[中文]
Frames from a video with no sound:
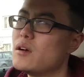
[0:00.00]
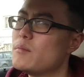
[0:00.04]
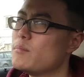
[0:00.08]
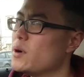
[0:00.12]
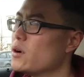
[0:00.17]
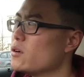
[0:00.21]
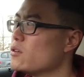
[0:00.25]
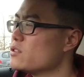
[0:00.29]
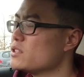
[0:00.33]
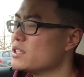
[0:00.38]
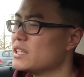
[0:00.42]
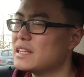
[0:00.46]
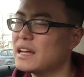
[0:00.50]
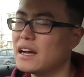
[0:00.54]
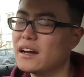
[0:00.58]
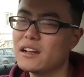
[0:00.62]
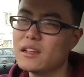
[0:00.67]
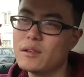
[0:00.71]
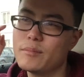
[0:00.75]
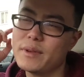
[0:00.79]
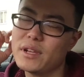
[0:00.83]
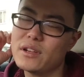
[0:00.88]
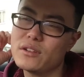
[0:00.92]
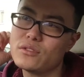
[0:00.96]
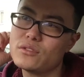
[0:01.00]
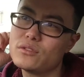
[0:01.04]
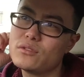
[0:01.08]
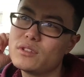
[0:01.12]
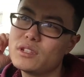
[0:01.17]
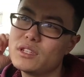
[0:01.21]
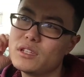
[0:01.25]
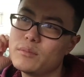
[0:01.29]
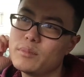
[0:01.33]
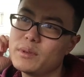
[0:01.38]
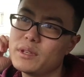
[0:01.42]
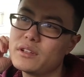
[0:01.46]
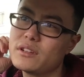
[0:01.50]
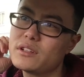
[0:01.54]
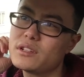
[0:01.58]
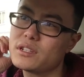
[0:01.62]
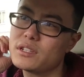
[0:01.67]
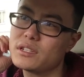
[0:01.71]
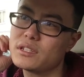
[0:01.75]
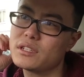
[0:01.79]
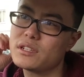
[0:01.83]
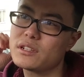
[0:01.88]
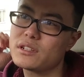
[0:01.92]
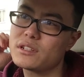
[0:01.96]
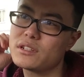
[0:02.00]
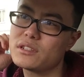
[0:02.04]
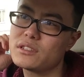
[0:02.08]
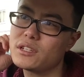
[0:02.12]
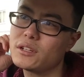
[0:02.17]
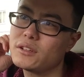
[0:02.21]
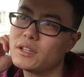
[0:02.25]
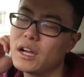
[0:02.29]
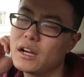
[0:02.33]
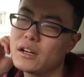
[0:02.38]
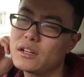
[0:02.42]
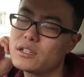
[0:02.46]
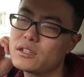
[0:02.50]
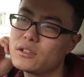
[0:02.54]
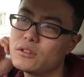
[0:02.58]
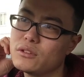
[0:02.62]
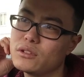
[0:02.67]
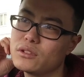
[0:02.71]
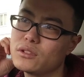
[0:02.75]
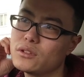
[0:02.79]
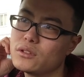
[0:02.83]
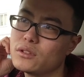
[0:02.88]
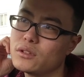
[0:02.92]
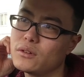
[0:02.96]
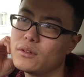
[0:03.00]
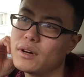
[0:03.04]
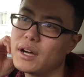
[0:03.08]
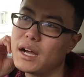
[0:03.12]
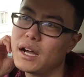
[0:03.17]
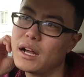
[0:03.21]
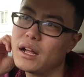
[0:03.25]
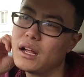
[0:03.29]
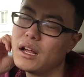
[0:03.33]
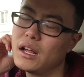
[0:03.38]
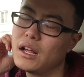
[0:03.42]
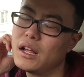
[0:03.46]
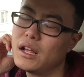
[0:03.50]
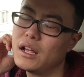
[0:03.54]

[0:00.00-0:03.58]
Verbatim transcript: 包括教堂里面，如果你平时的是教堂日活动的话。